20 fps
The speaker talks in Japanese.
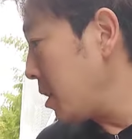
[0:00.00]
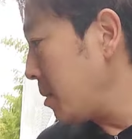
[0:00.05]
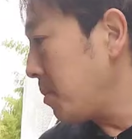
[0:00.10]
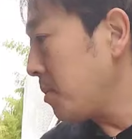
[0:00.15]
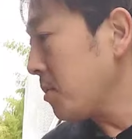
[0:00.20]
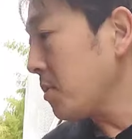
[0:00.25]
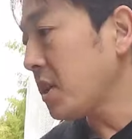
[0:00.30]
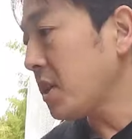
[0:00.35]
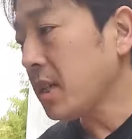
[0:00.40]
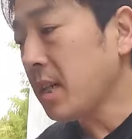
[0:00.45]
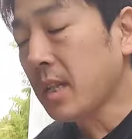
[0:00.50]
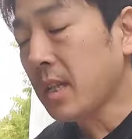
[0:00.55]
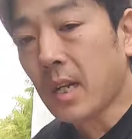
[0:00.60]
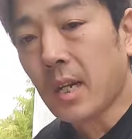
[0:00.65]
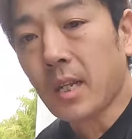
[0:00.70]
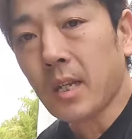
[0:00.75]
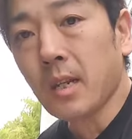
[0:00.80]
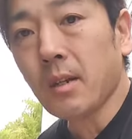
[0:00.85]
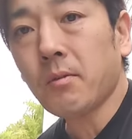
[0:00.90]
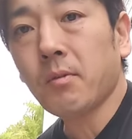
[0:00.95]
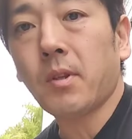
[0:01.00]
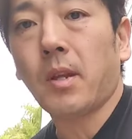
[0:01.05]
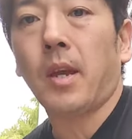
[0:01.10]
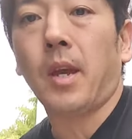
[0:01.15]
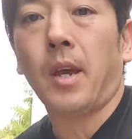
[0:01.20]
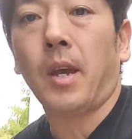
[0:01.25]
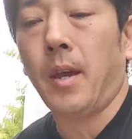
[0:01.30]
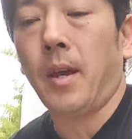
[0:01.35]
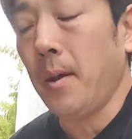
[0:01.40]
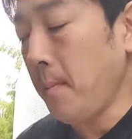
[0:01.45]
ギボシが足りなく
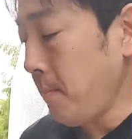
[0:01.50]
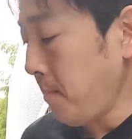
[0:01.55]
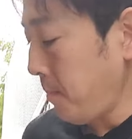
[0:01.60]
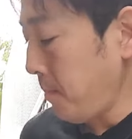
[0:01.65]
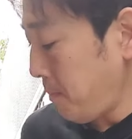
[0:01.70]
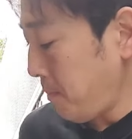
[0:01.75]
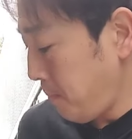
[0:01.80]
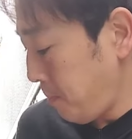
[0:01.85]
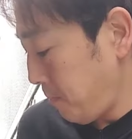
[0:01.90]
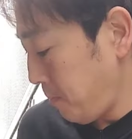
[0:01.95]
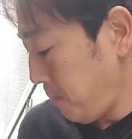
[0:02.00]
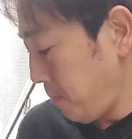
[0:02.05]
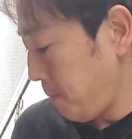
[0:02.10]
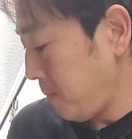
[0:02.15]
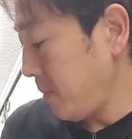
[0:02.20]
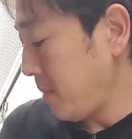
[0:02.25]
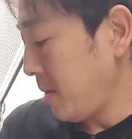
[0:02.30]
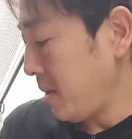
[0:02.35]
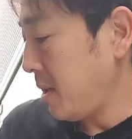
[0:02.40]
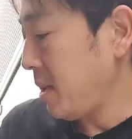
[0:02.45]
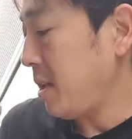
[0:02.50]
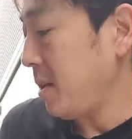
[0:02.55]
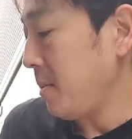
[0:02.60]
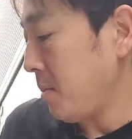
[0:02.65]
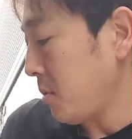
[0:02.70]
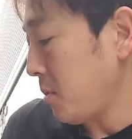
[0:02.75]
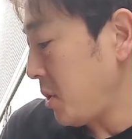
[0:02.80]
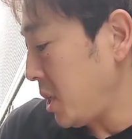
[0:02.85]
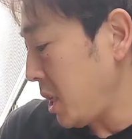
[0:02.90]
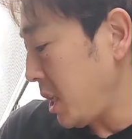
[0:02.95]
て、
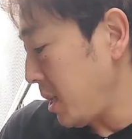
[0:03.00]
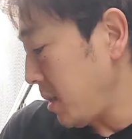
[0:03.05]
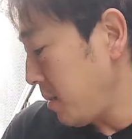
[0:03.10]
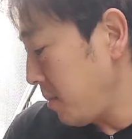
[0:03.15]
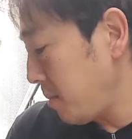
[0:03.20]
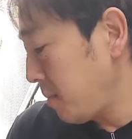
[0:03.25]
ギボシ。